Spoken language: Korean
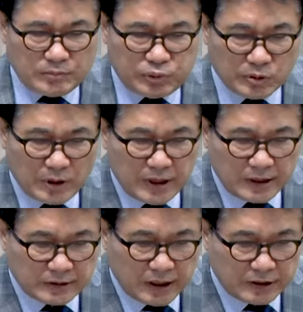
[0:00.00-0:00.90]

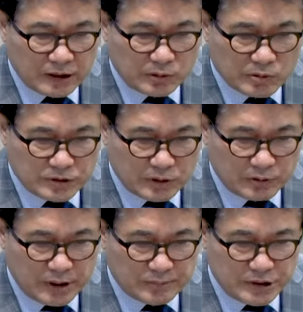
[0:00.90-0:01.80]
프롤레타리아
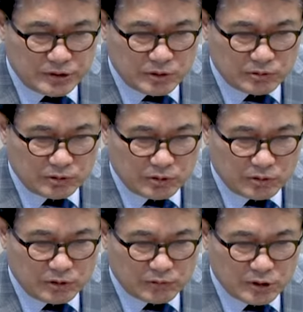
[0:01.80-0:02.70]
독재로의
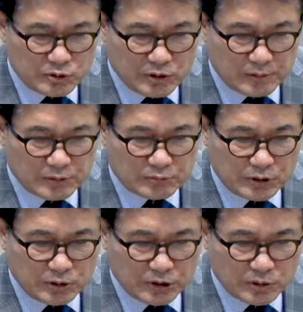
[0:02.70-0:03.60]
민족운동을 원조함은
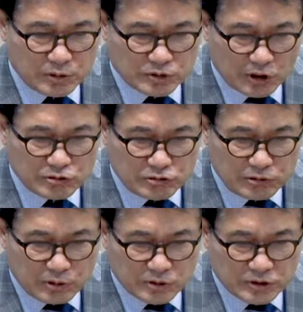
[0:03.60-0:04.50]
물론이고
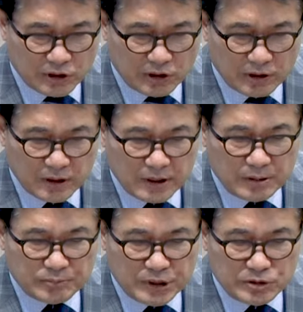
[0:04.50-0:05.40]
전술로서
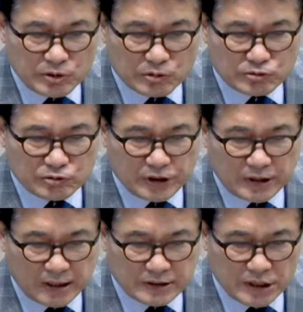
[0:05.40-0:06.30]
민족주의
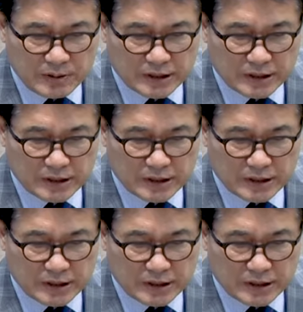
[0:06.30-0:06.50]
단체와